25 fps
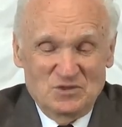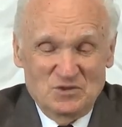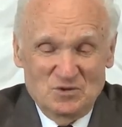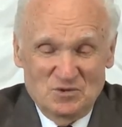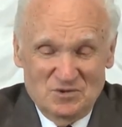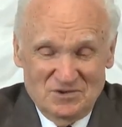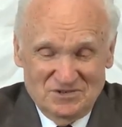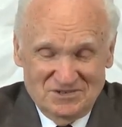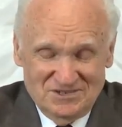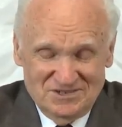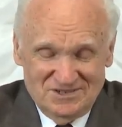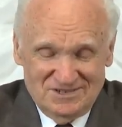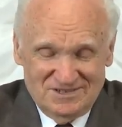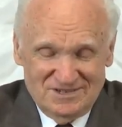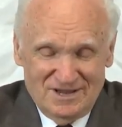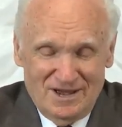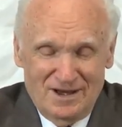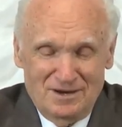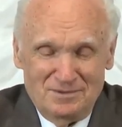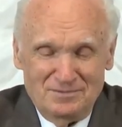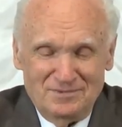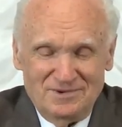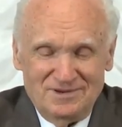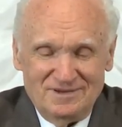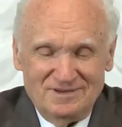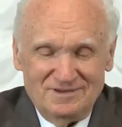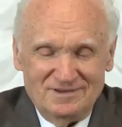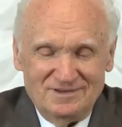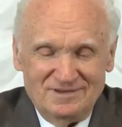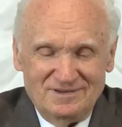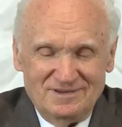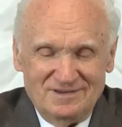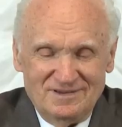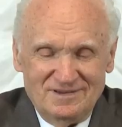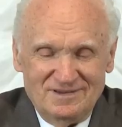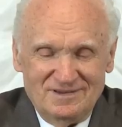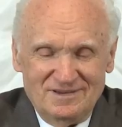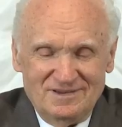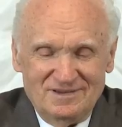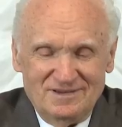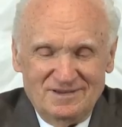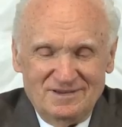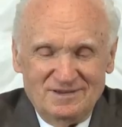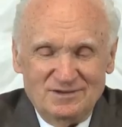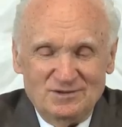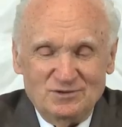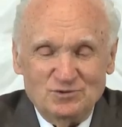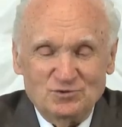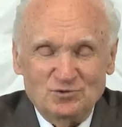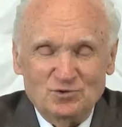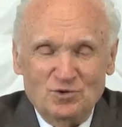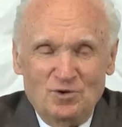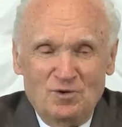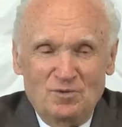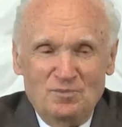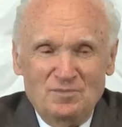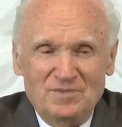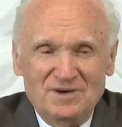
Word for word: То же самое. То